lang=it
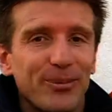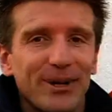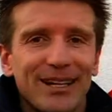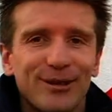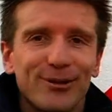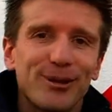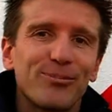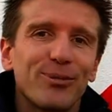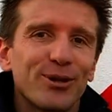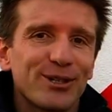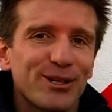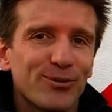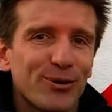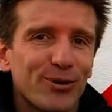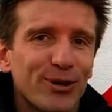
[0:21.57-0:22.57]
peccato che poi
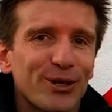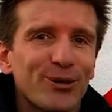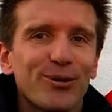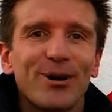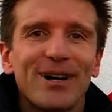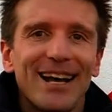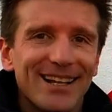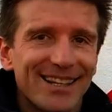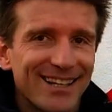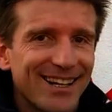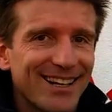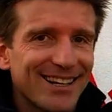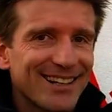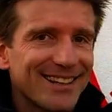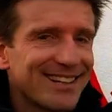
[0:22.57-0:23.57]
siamo ritornati
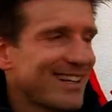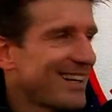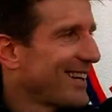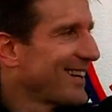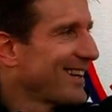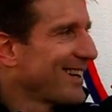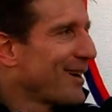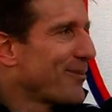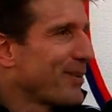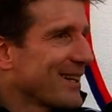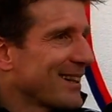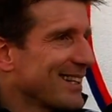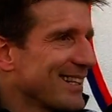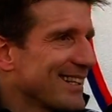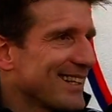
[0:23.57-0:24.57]
alla realtà della
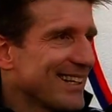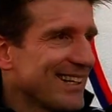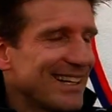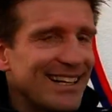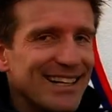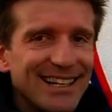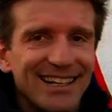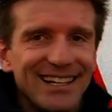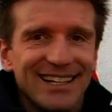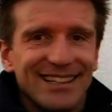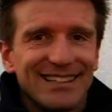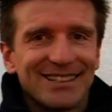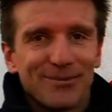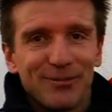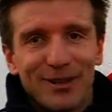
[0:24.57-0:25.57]
partita
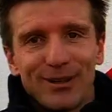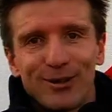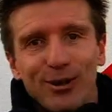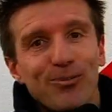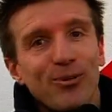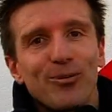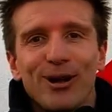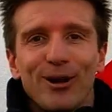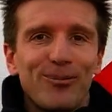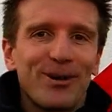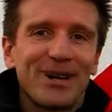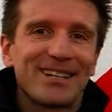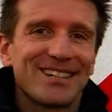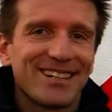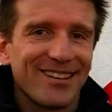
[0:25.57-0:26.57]
Sembrava troppo bello
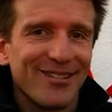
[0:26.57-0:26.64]
per essere